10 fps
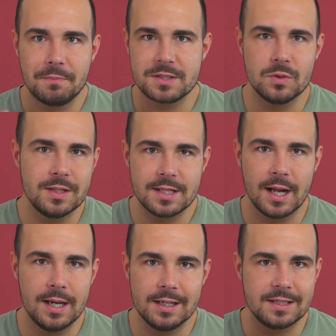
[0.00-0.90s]
persönlich
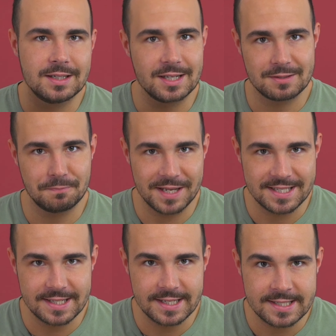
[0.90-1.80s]
halt das
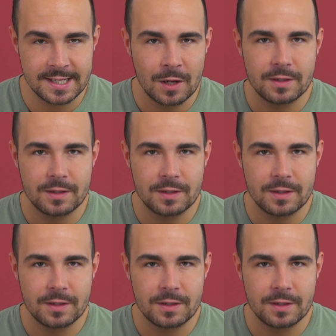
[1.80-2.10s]
Beste ist.